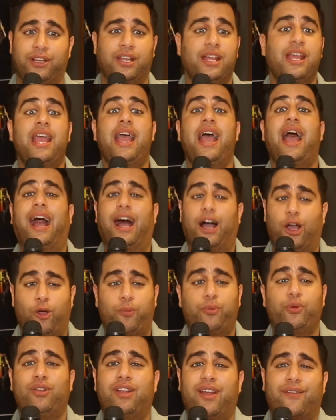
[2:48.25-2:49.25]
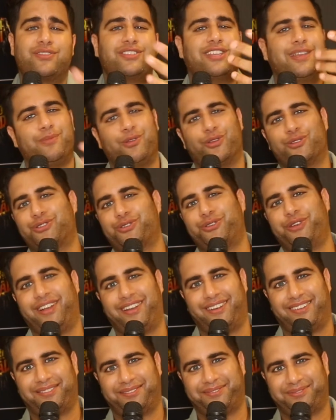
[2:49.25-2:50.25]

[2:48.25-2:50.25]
And I hope you love seeing me on screen.